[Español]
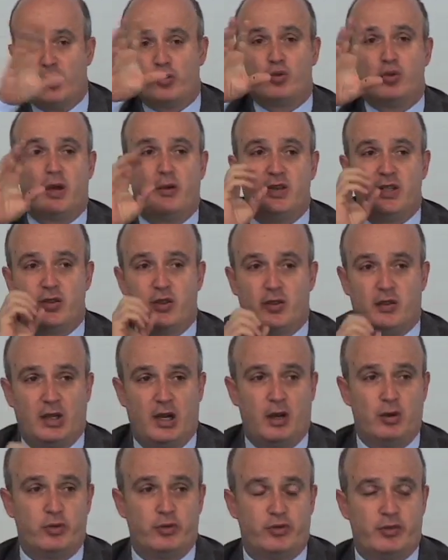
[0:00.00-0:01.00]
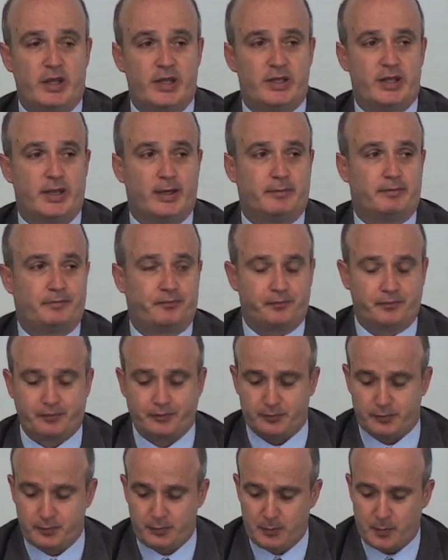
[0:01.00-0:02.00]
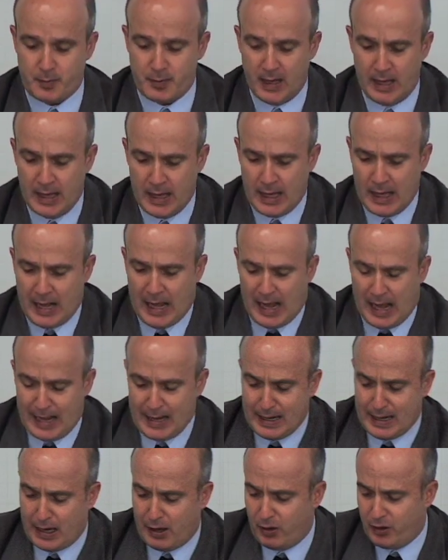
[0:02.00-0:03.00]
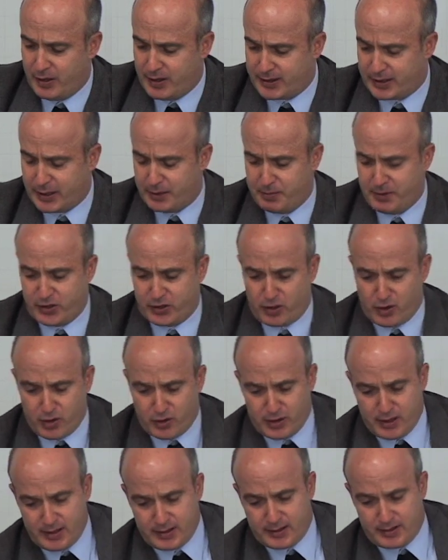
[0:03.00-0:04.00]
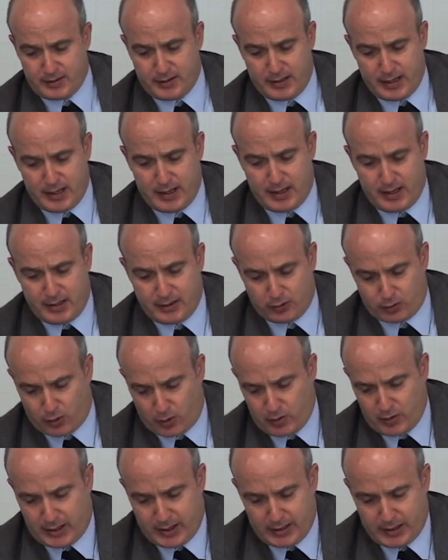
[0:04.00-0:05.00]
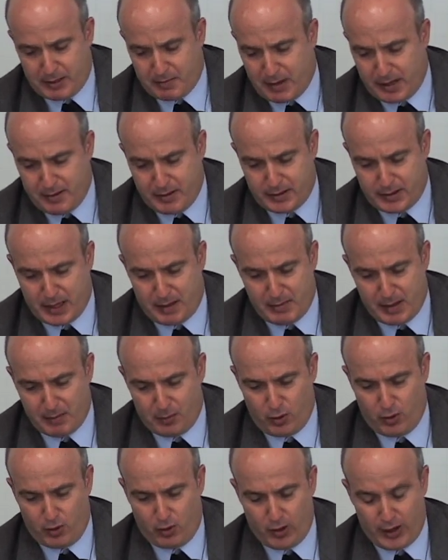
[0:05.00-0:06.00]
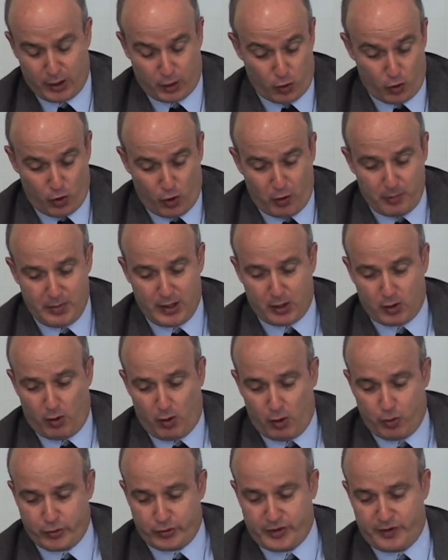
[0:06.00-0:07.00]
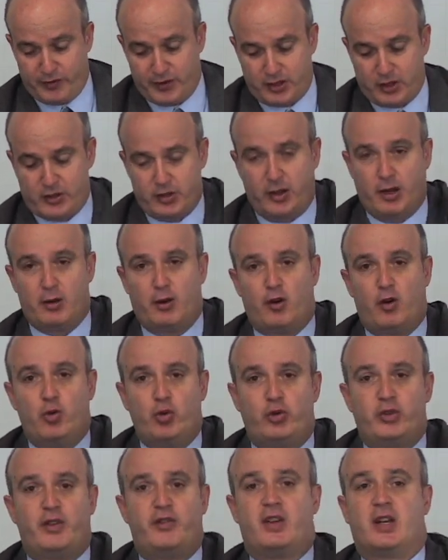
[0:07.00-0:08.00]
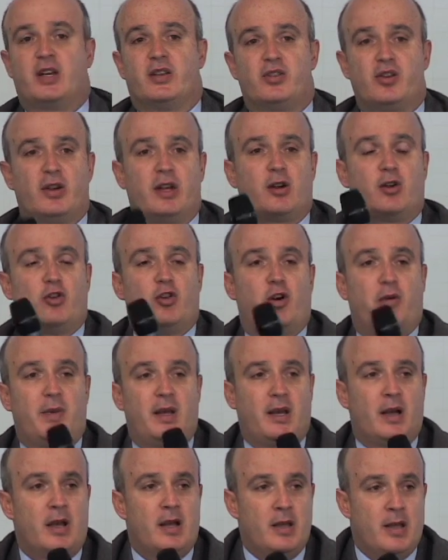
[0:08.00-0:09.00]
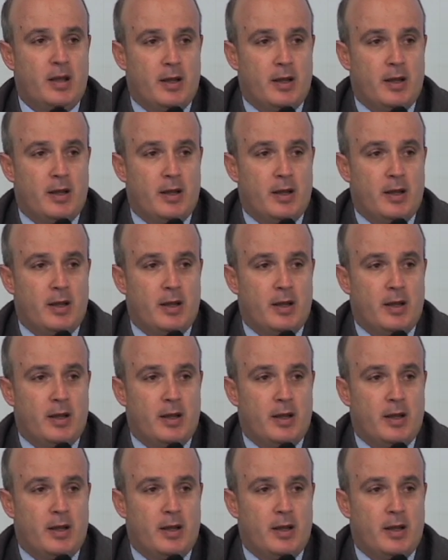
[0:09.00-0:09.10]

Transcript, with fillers: es una visión de la justicia. Al lado de estas visiones de entronque, llamémoslo económico, justificación económica,